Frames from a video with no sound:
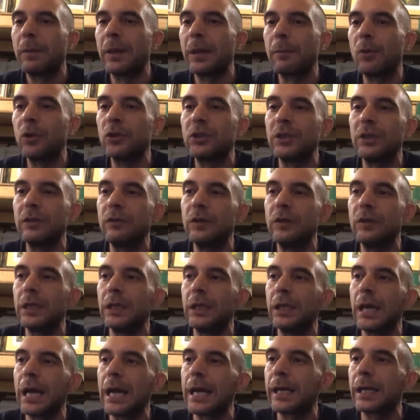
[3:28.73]
per
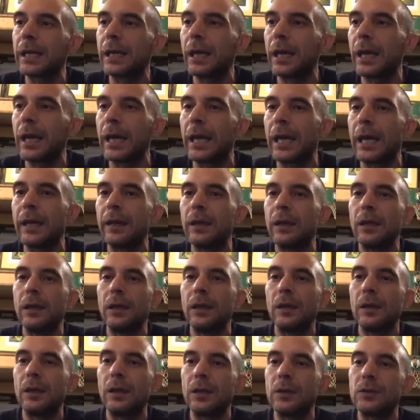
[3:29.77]
motivi anche
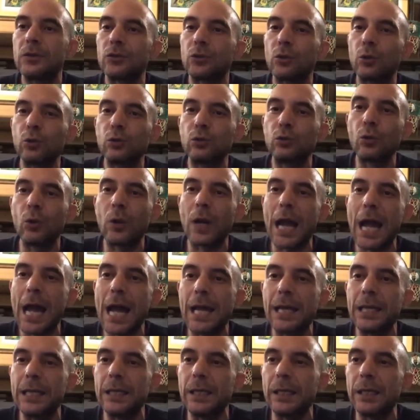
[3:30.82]
eh,
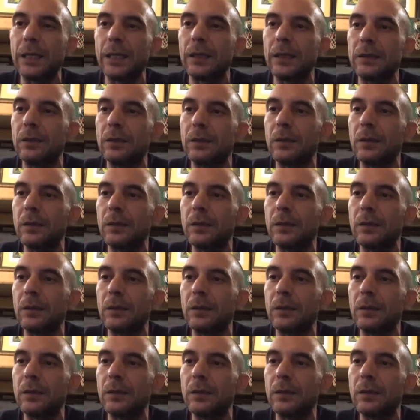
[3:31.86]
strutturali.